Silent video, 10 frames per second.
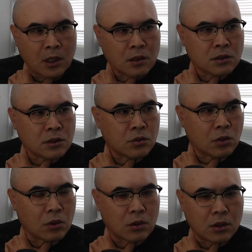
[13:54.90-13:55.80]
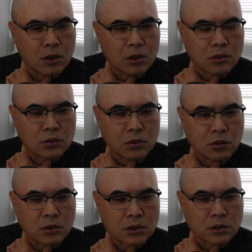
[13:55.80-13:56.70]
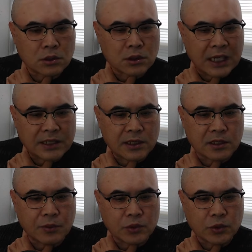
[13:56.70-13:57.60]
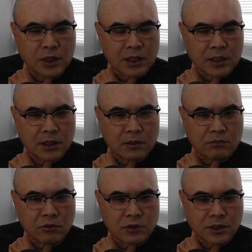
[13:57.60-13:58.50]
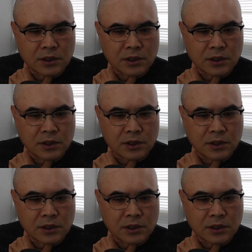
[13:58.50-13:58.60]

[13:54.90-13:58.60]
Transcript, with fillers: 그리고 또그 한일 기본 조약 물론 이게,